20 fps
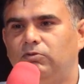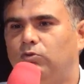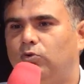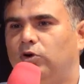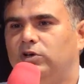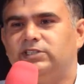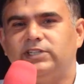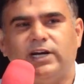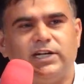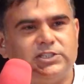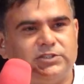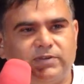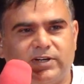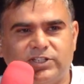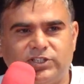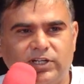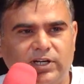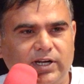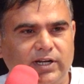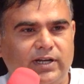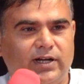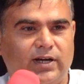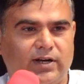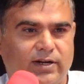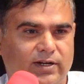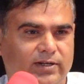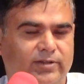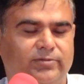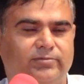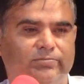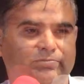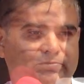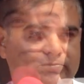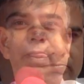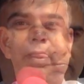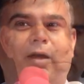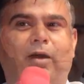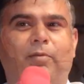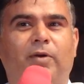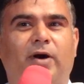कोई सेटिस्फेक्शन नहीं आ रहा
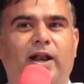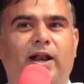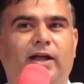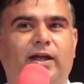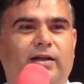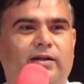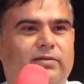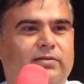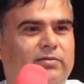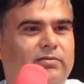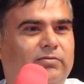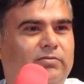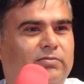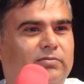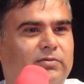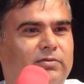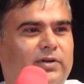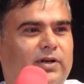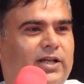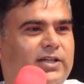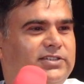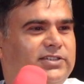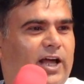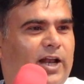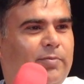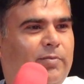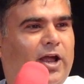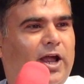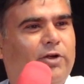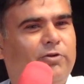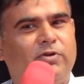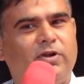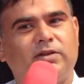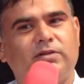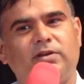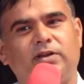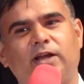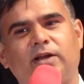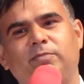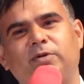हमारे राजस्थान में आए हुए
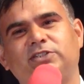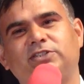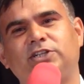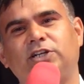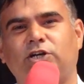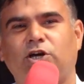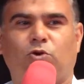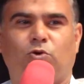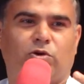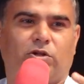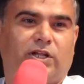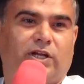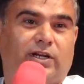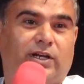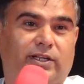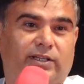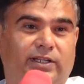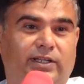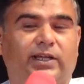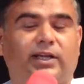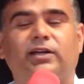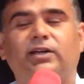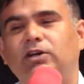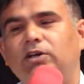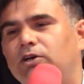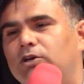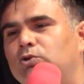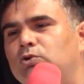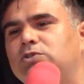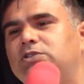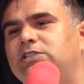एक बार सिक्कर और देख लेते हैं जो